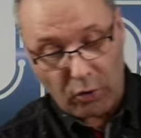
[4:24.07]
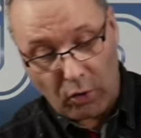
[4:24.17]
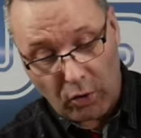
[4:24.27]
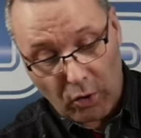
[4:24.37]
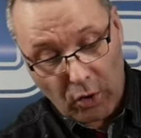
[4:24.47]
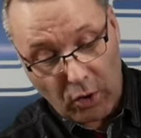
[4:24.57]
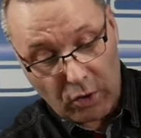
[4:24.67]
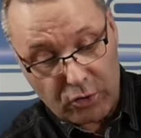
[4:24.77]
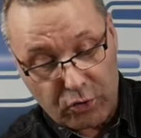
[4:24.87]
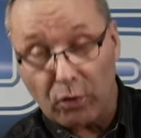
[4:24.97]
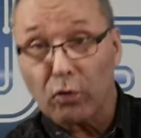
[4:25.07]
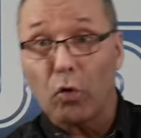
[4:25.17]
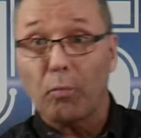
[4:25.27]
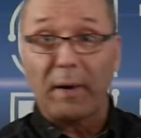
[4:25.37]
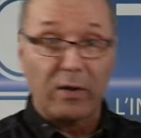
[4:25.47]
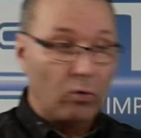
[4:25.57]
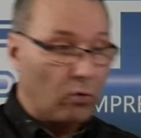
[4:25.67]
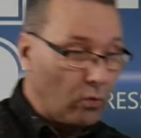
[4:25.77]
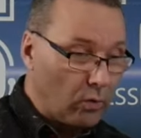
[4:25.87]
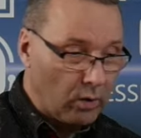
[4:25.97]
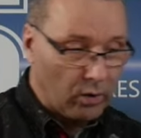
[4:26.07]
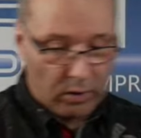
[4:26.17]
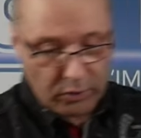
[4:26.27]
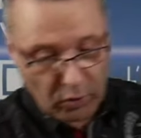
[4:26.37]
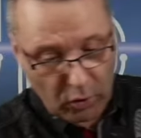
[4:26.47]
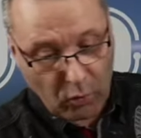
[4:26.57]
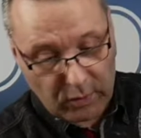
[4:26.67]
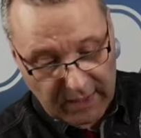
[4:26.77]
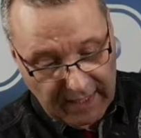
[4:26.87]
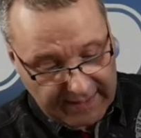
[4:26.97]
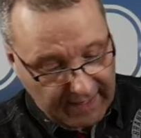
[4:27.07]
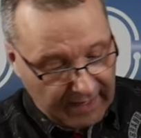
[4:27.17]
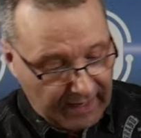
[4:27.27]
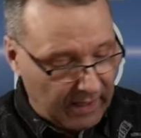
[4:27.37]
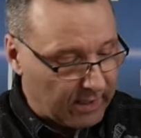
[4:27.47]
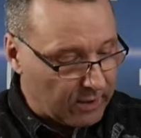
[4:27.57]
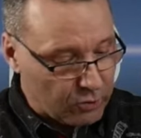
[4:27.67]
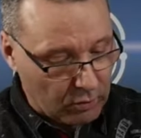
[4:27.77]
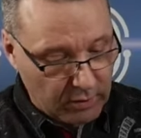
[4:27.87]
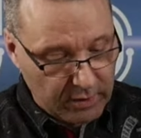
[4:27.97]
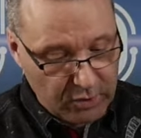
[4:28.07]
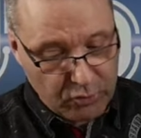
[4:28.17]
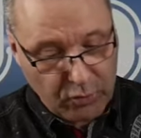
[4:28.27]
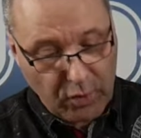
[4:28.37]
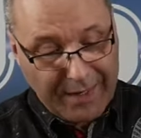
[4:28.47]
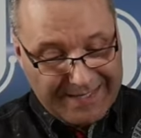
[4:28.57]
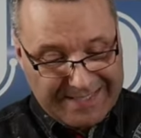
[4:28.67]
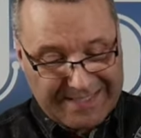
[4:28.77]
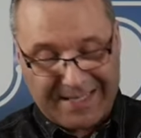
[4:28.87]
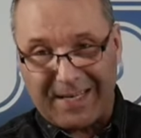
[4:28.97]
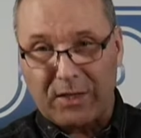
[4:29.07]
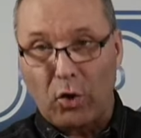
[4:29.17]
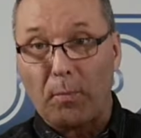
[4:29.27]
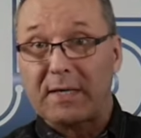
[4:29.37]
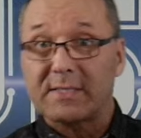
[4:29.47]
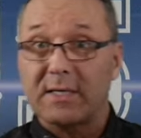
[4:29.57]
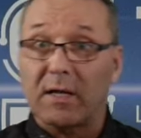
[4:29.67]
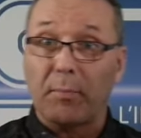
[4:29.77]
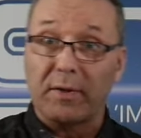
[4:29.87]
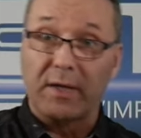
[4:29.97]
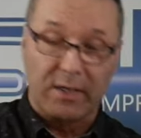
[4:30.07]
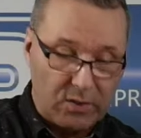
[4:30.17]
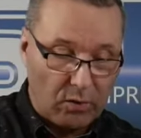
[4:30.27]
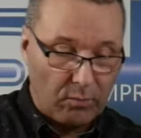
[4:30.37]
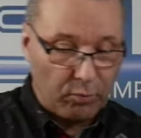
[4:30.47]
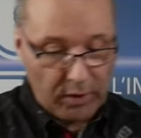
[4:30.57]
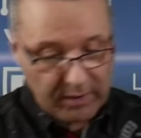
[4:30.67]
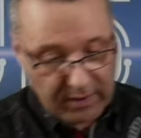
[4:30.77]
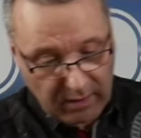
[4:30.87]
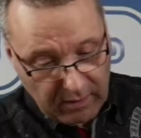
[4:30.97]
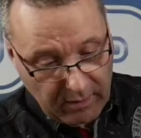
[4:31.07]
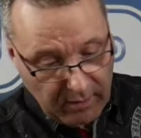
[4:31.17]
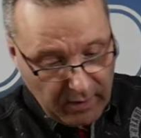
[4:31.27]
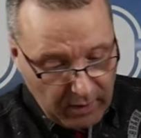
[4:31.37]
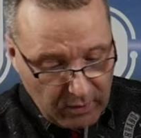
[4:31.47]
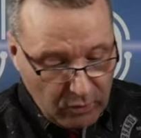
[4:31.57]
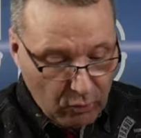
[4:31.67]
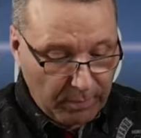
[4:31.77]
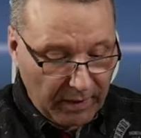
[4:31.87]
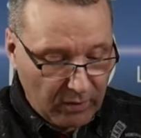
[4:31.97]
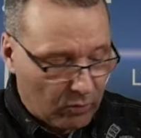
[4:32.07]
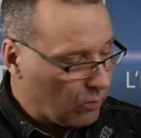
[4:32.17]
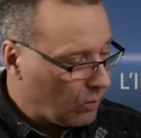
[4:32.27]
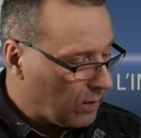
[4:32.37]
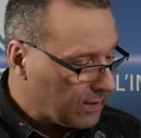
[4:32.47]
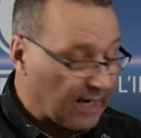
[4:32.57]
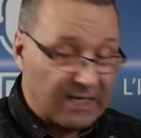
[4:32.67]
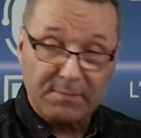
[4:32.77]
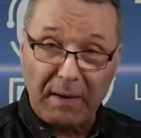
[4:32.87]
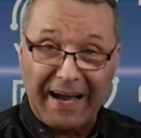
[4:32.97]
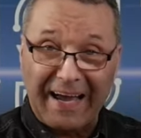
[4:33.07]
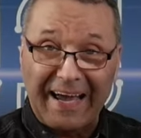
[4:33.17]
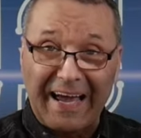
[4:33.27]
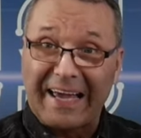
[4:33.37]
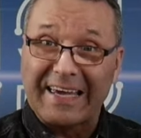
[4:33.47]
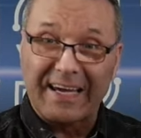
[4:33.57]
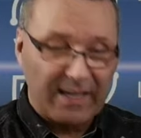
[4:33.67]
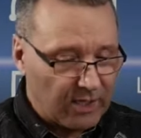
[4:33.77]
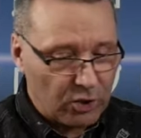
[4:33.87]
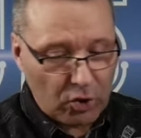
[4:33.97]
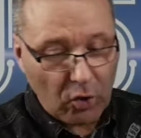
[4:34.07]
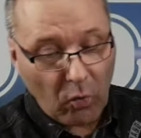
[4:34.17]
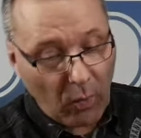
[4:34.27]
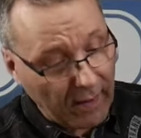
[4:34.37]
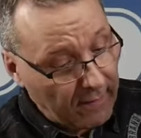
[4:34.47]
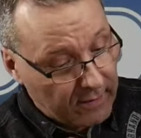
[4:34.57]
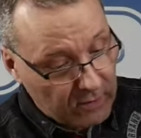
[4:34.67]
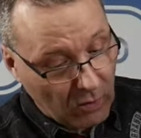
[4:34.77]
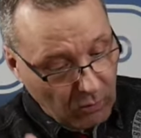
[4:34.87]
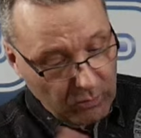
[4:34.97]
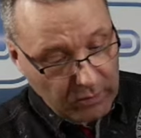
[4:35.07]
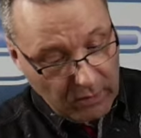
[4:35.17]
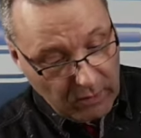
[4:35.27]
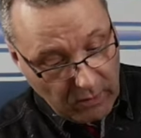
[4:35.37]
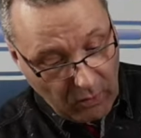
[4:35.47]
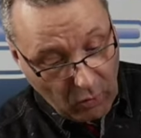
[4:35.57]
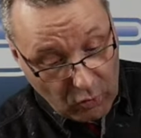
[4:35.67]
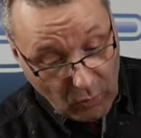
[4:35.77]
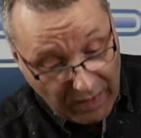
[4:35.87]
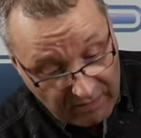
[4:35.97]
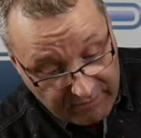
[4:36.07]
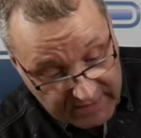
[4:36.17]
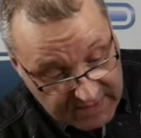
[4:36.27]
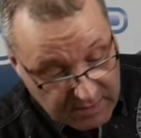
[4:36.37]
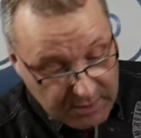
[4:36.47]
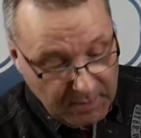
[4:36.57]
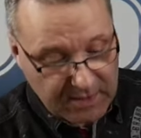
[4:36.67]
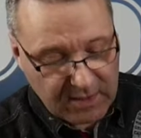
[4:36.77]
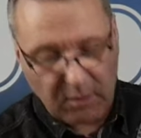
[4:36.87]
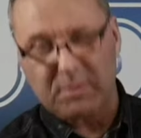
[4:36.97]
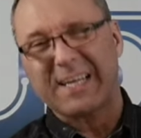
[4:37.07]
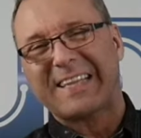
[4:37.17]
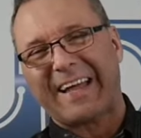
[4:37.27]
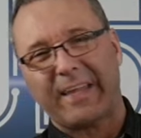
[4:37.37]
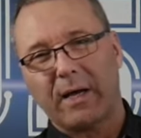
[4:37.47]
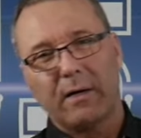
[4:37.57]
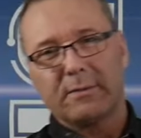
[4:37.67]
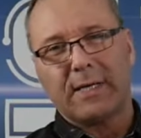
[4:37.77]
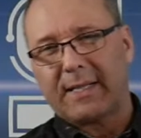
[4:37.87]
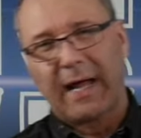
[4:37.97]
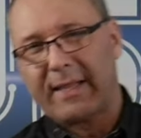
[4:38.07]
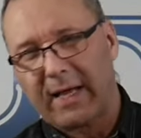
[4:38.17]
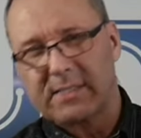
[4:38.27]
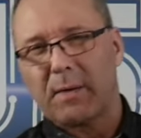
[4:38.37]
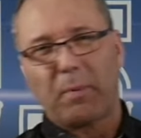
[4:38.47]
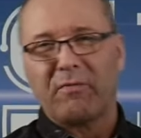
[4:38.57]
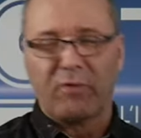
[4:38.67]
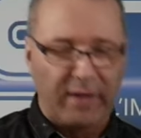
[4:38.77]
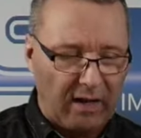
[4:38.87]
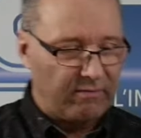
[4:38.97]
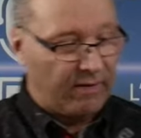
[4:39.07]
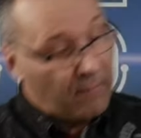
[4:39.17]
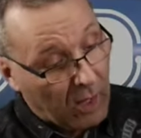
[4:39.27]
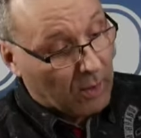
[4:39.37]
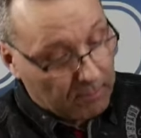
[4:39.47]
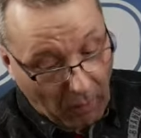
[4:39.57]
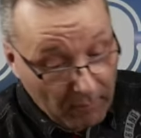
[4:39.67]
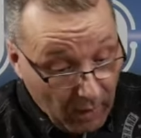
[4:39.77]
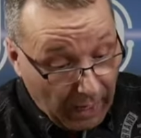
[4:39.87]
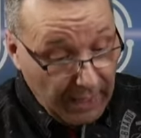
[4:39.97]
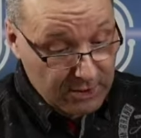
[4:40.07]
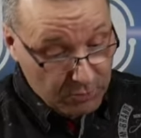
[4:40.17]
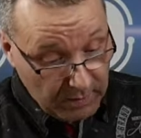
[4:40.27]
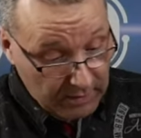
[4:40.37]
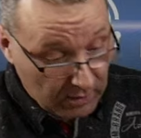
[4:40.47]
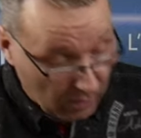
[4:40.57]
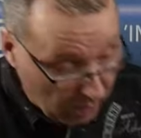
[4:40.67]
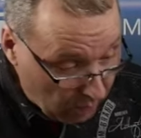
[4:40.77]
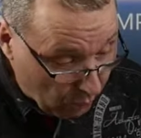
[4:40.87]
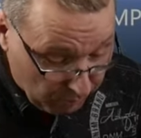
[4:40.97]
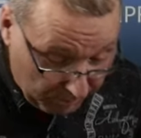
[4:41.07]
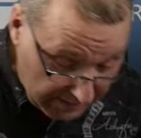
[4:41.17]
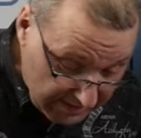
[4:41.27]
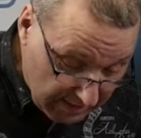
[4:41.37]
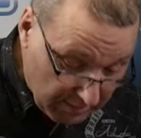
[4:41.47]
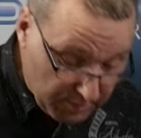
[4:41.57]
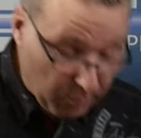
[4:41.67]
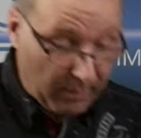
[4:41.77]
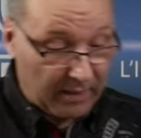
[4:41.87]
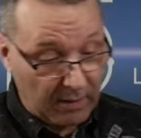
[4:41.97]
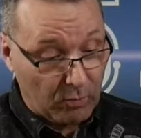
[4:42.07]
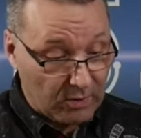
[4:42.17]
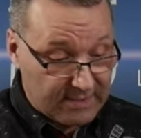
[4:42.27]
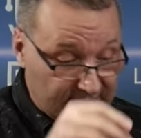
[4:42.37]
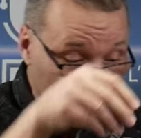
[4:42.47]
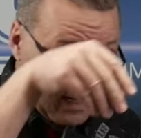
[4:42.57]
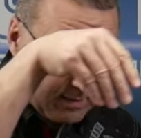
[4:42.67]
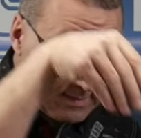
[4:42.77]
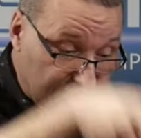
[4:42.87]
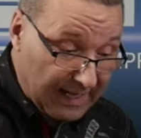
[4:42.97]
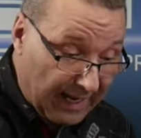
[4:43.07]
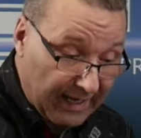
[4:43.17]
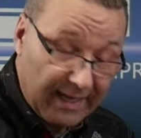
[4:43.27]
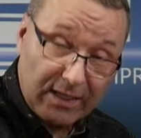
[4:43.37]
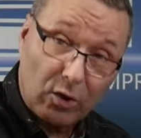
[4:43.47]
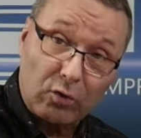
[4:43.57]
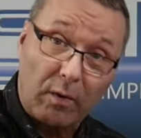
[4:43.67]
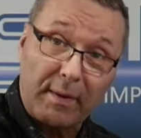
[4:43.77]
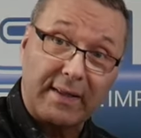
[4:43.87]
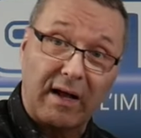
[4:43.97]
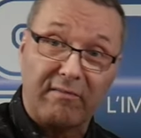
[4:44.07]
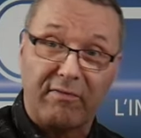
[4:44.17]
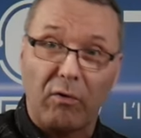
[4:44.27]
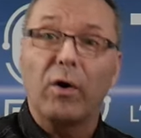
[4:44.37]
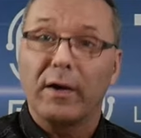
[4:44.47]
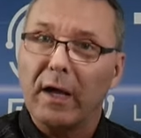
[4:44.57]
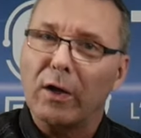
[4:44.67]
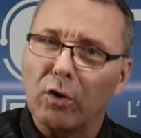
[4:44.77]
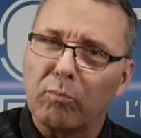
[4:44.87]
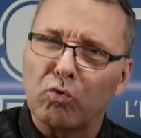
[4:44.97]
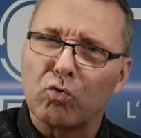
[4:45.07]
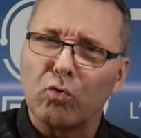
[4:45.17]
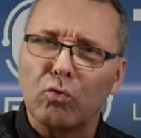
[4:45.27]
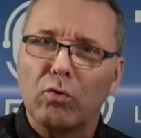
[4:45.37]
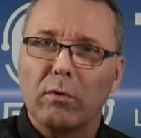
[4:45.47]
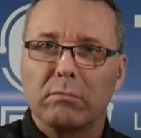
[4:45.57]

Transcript: a euh, sur nos panneaux euh, de côté latéral et sur le dessus. C'est un plastique de protection pour notre, euh, nos panneaux transparents acryliques, je crois. Donc, on doit enlever ces petits plastiques-là, c'est tannant. C'est tannant, c'est pas le fun d'enlever. Bon. Ensuite, l'autre partie un petit peu mal c'est les petites languettes qu'on doit mettre dans le fond. Il y en a beaucoup,